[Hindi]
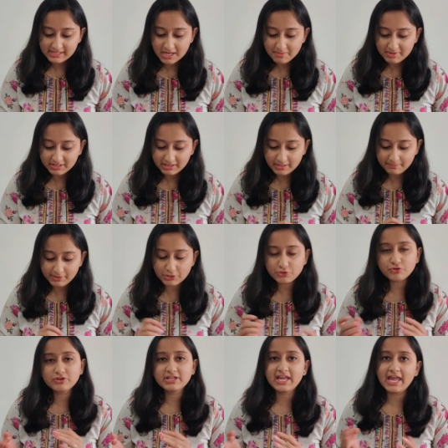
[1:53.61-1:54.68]
इसका मतलब कि
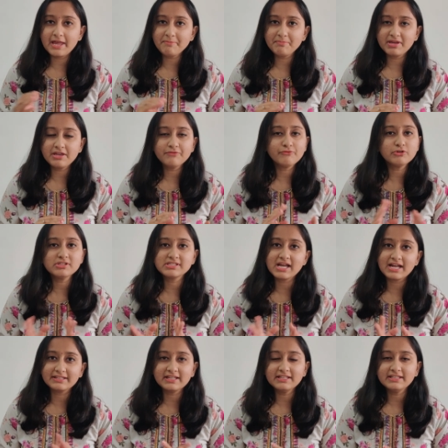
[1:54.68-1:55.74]
जो गैप है वो
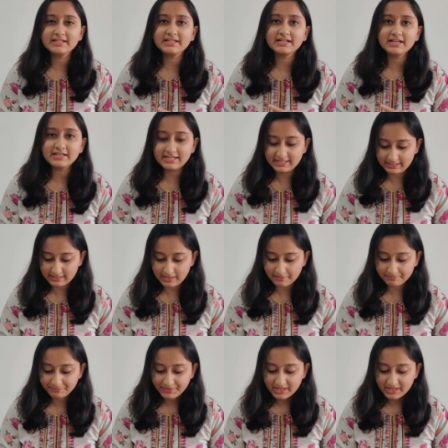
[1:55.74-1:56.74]
ज़्यादा दिन का नहीं था